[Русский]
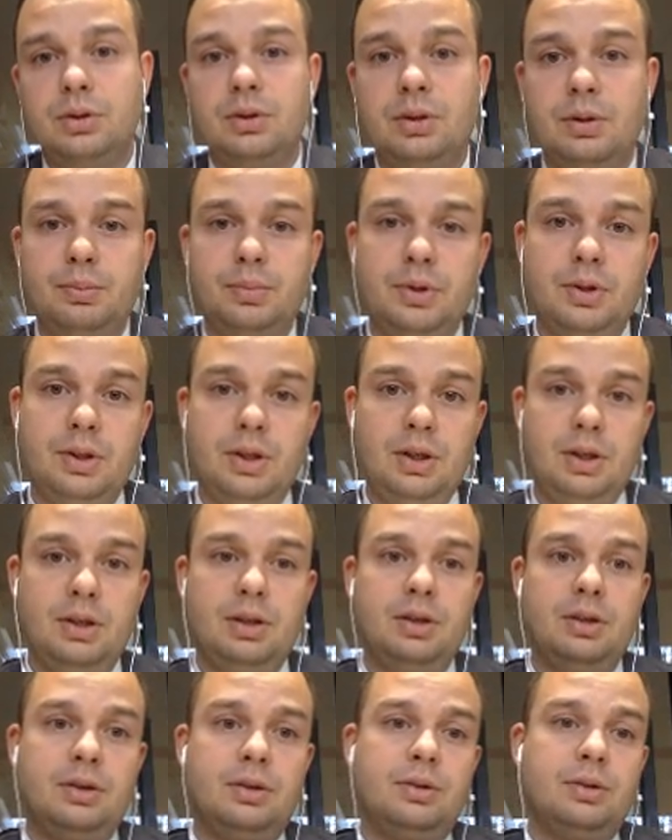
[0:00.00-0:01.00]

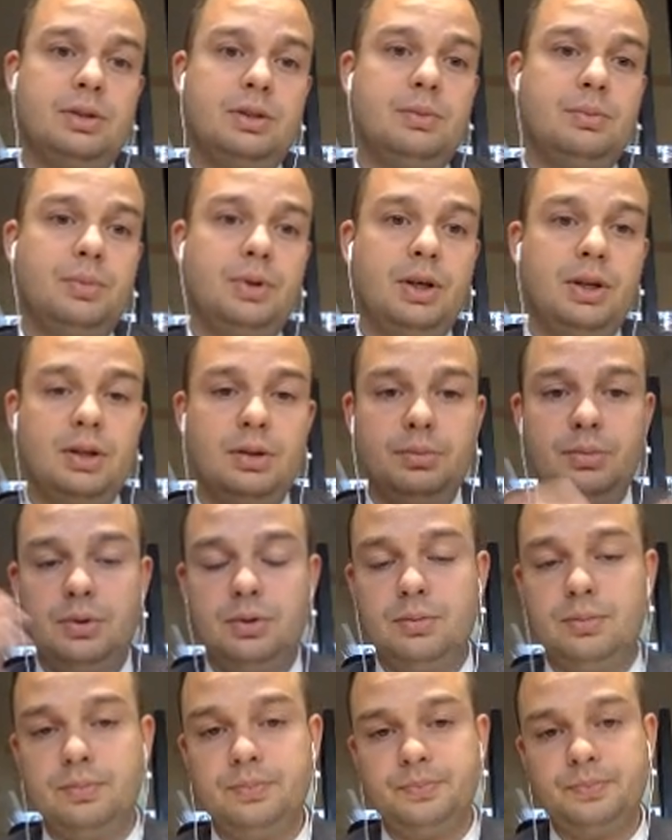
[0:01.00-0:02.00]
наполнение экземплярами
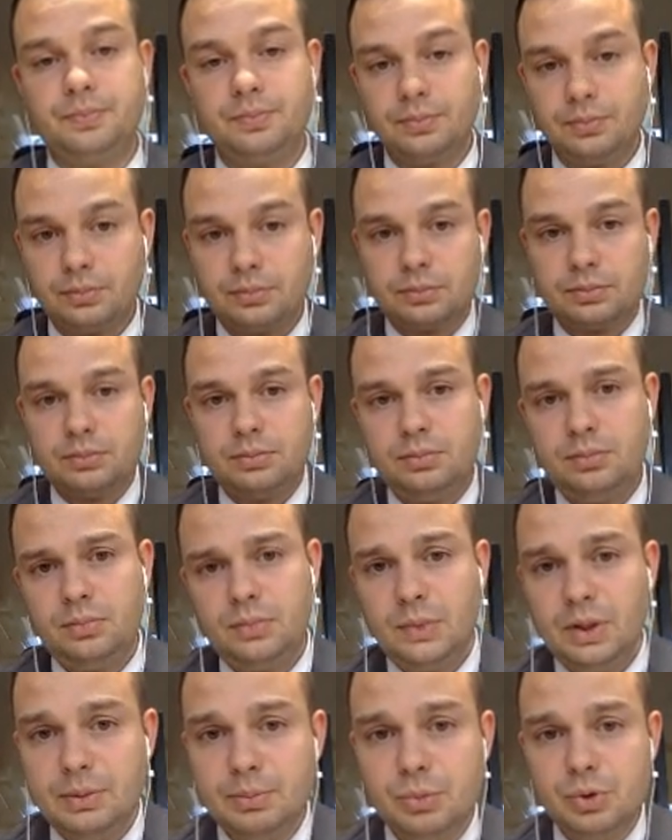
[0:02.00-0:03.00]

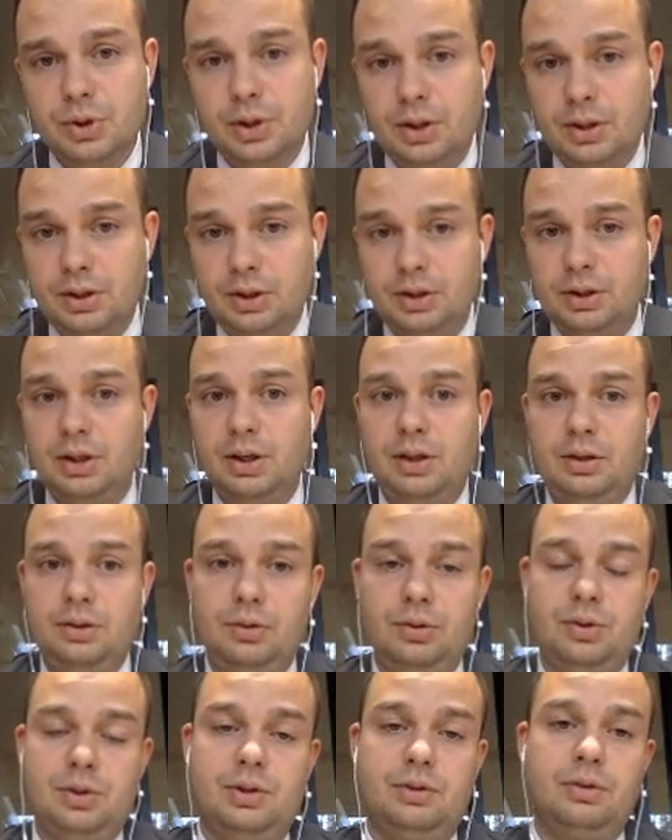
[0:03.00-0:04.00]
музея и так далее.
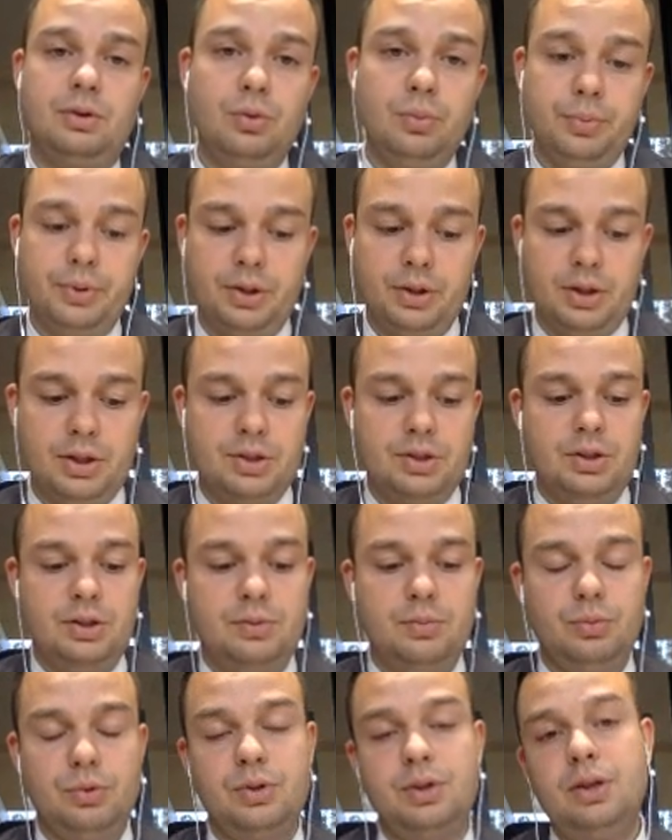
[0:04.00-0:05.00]
То есть совокупно каждый
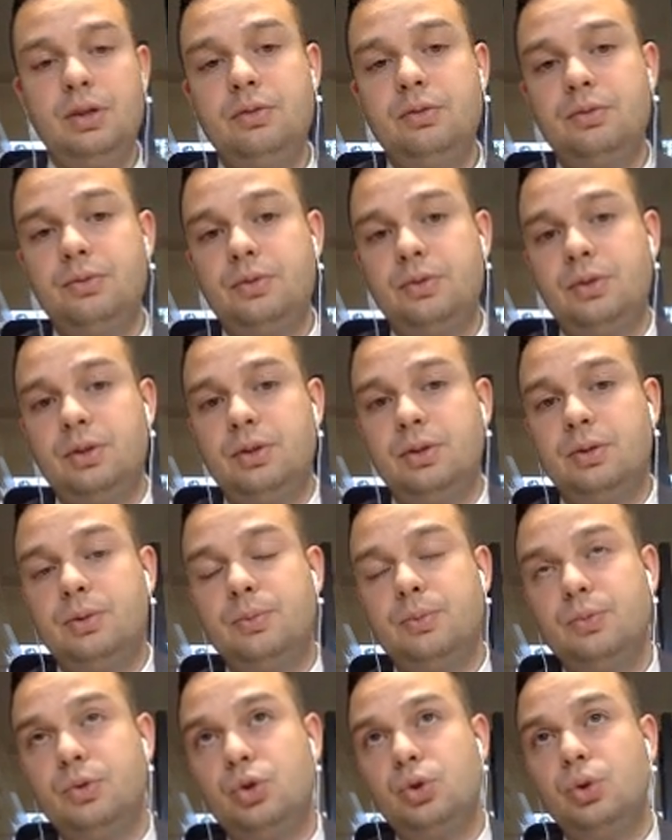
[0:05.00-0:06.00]
из музеев э,
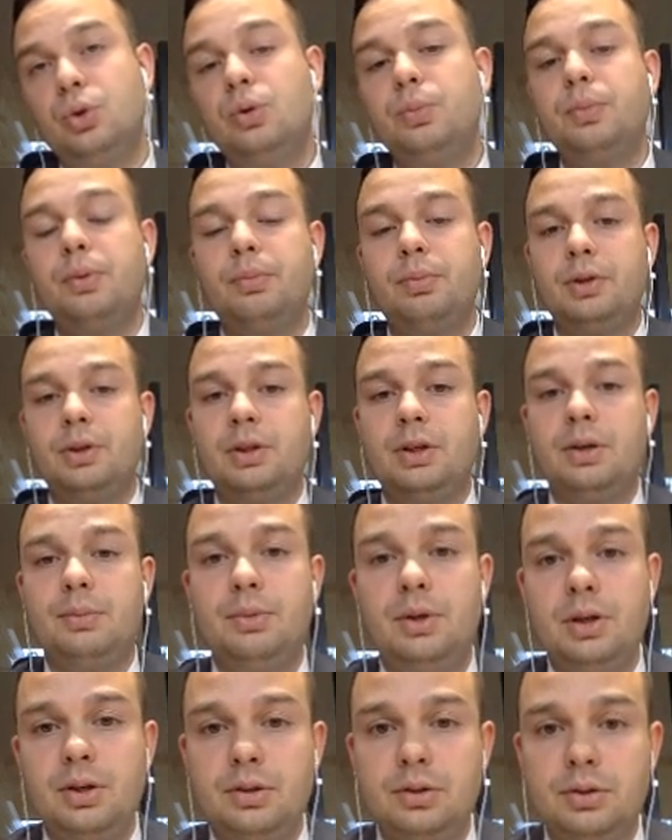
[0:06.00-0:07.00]
стоил по полтора
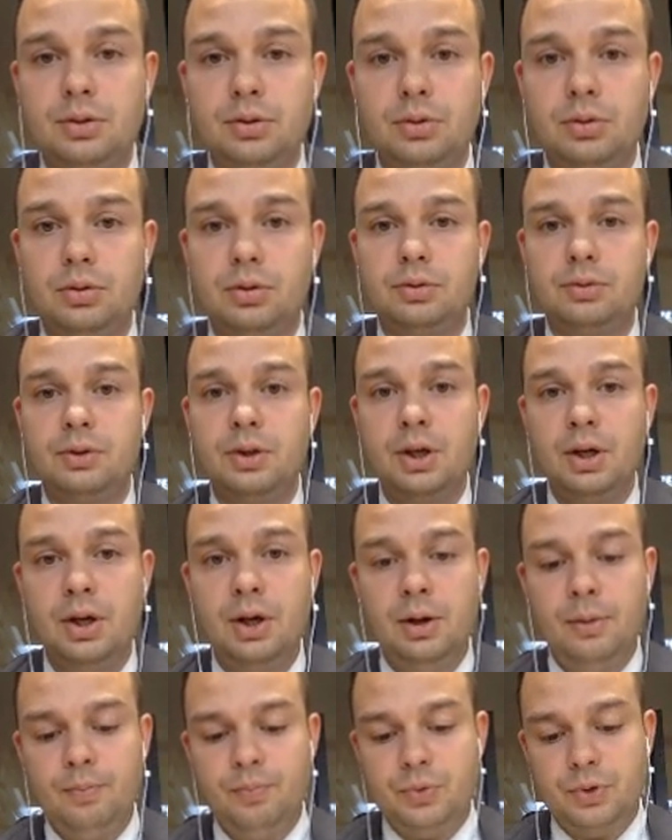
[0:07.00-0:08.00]
миллиарда долларов.
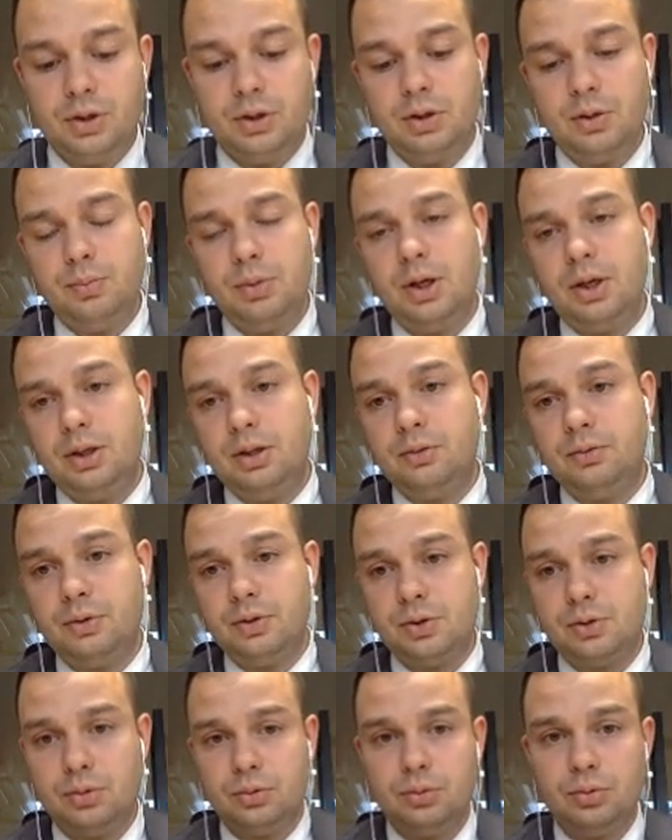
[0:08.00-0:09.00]
Это глобальный
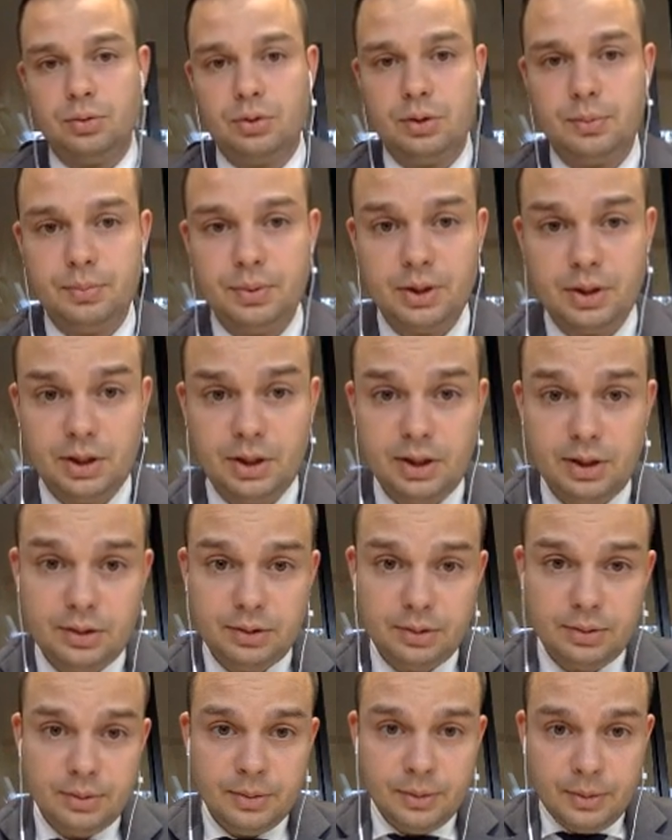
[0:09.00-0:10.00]
инфраструктурный
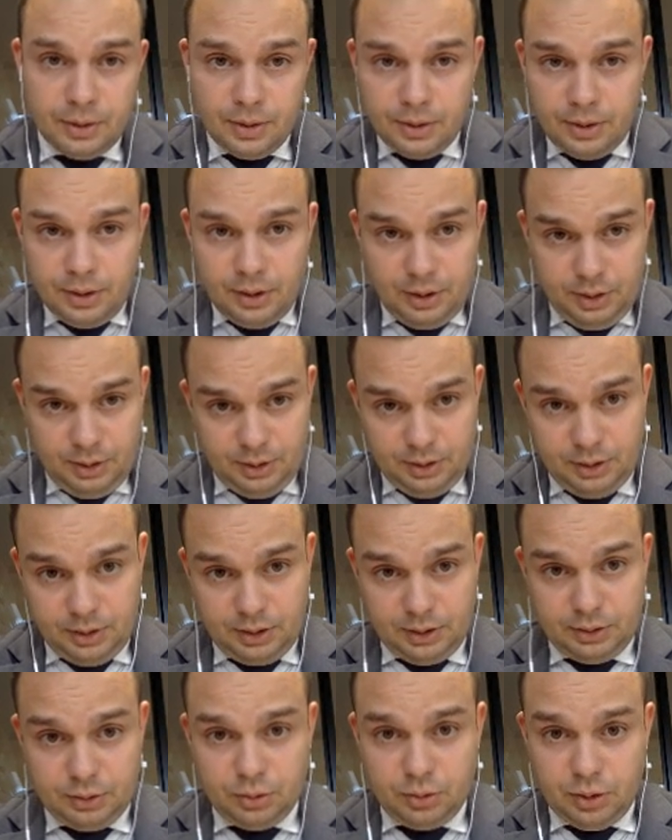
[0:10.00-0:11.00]
проект, а,
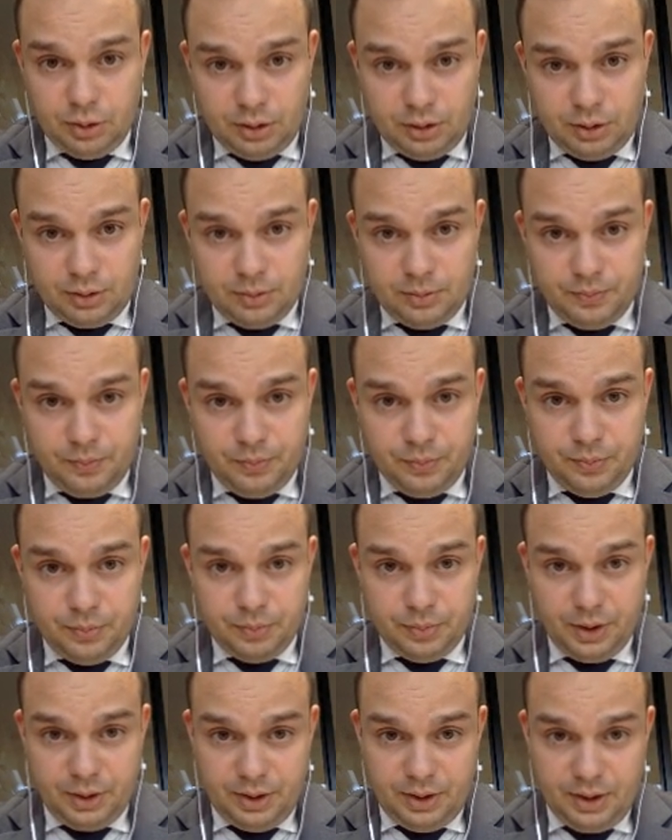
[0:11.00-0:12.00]
который
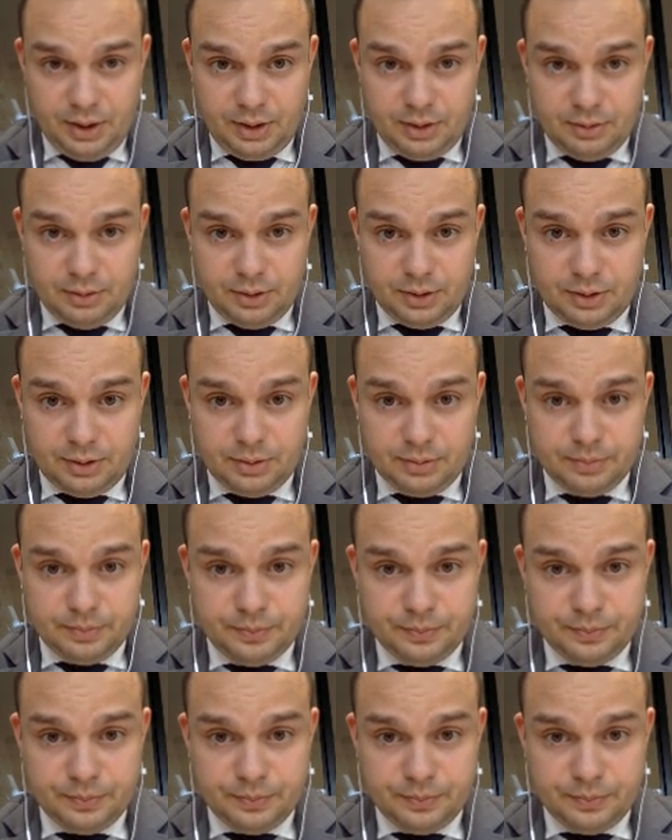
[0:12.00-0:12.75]
притягивает